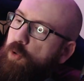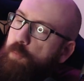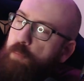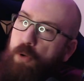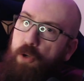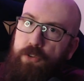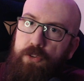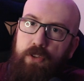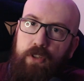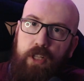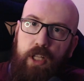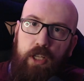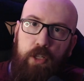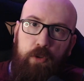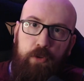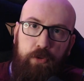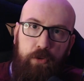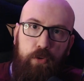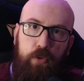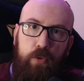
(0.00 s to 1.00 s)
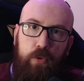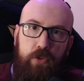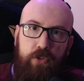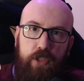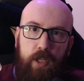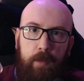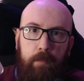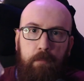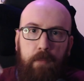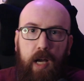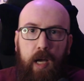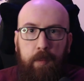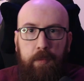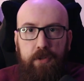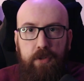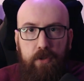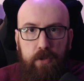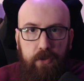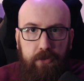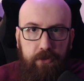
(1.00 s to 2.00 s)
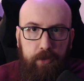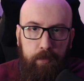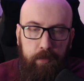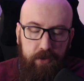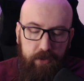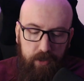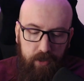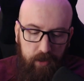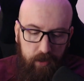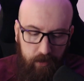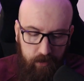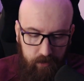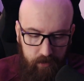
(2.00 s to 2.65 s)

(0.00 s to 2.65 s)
버튼 레이아웃도 참 마음에 들었습니다